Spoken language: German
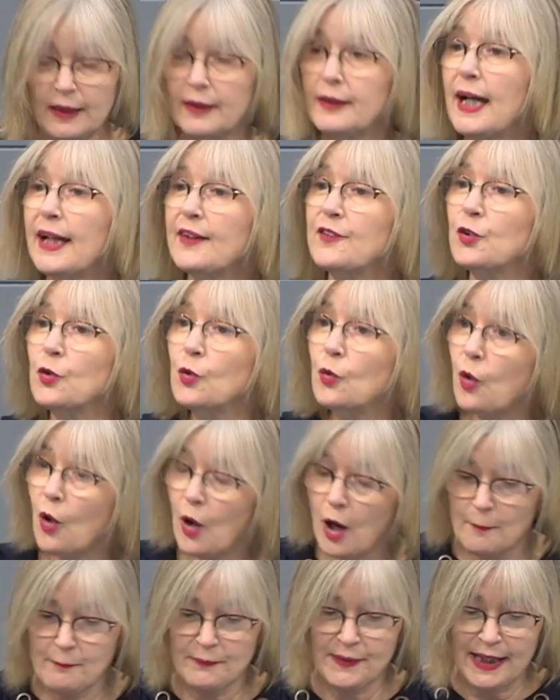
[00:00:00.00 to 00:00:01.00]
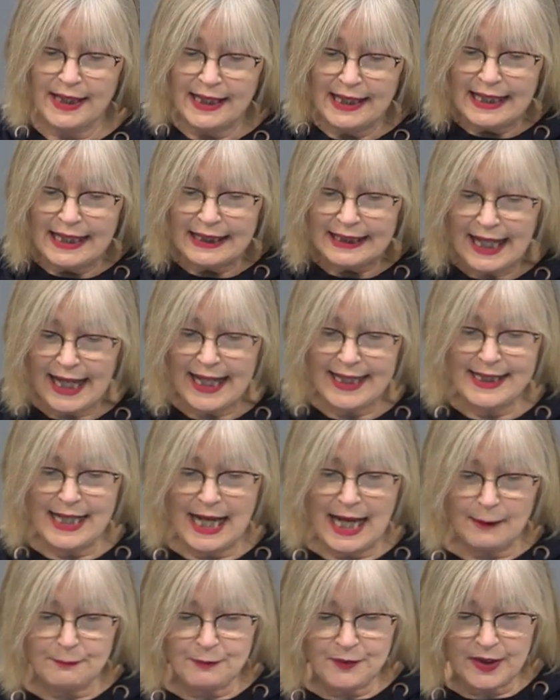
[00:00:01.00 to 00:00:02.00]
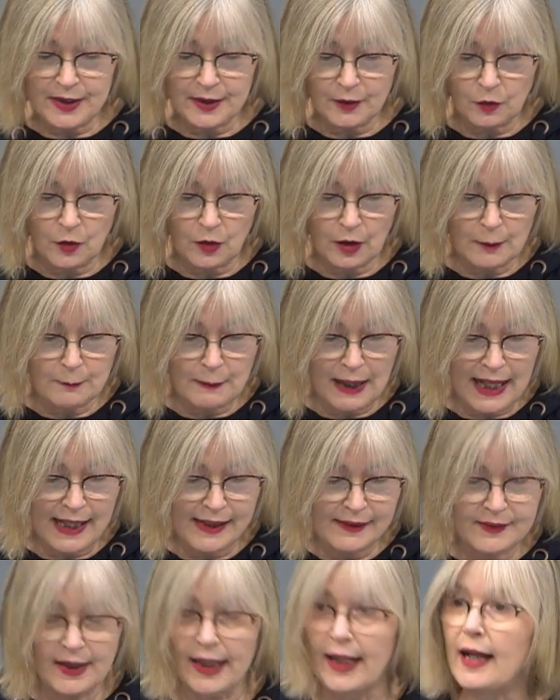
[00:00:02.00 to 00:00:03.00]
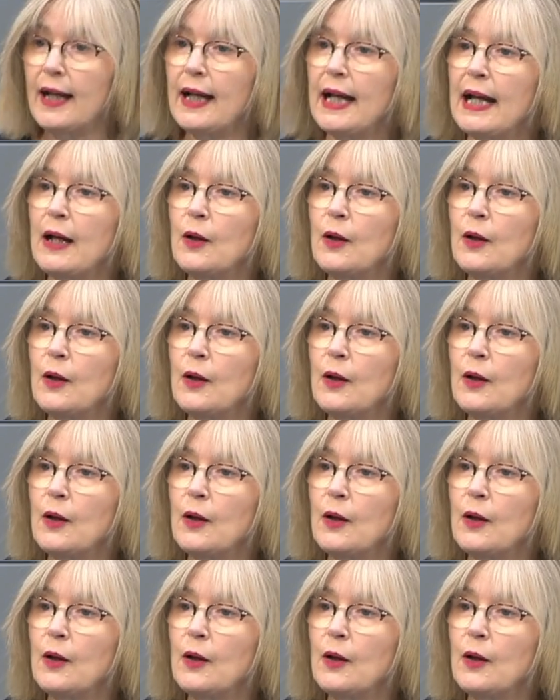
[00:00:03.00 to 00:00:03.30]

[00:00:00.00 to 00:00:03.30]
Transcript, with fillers: Dazu kommt, keine Absicherung im Alter.